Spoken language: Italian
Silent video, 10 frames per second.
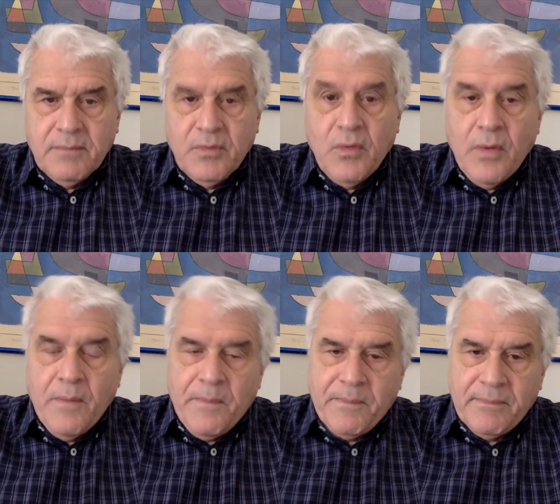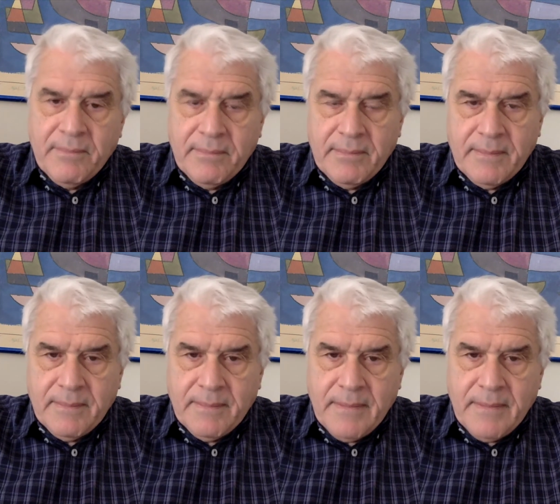più mh, mm,